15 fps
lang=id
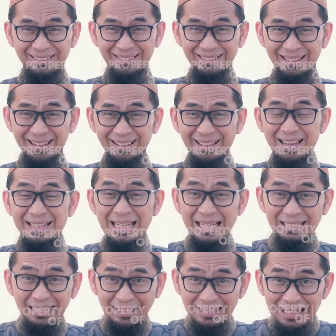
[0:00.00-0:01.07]
Ya,
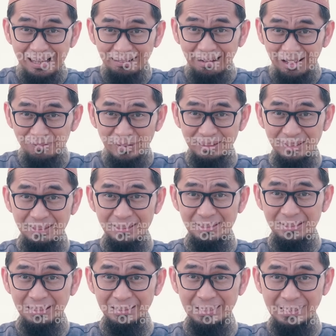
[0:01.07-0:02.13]
dan kaidah rahmat
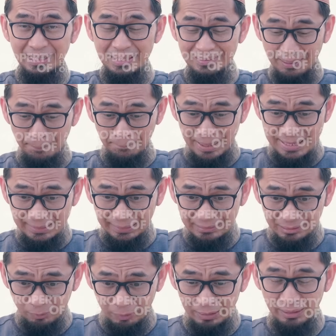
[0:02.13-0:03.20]
ini ketika disampaikan
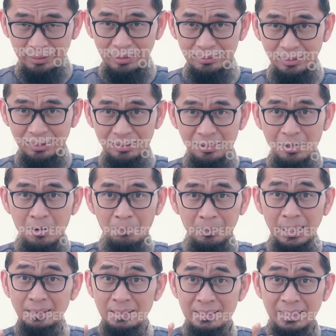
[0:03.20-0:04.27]
kepada kita,
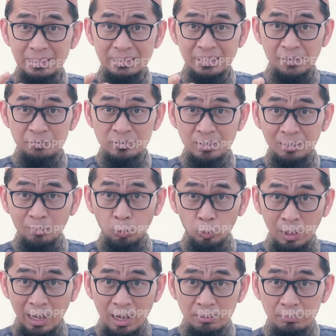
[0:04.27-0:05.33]
perhatikan tafsir
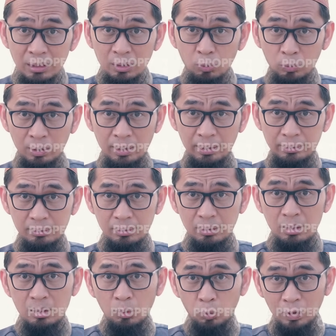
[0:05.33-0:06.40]
Quran bil Quran.
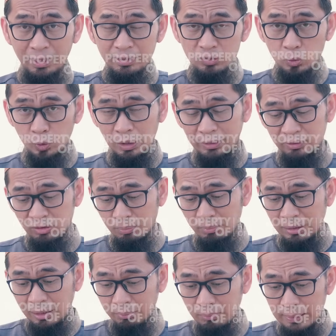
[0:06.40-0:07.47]
Quran surah
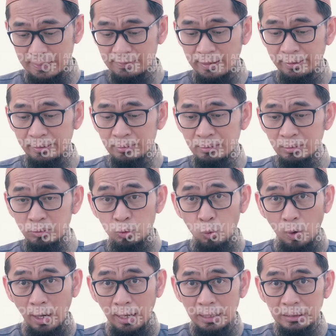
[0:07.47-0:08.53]
ke-19 ayat
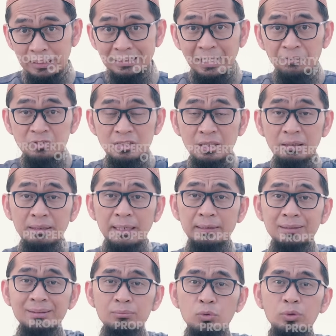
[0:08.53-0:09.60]
kedua
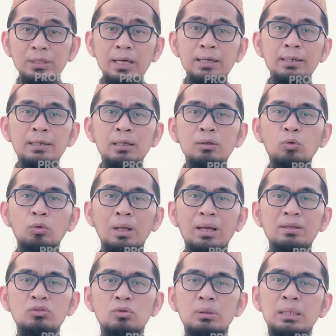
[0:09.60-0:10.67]
ditafsirkan kemudian dengan
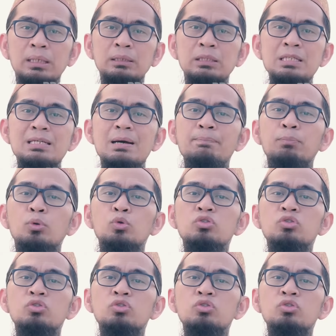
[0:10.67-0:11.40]
Quran surah ke-39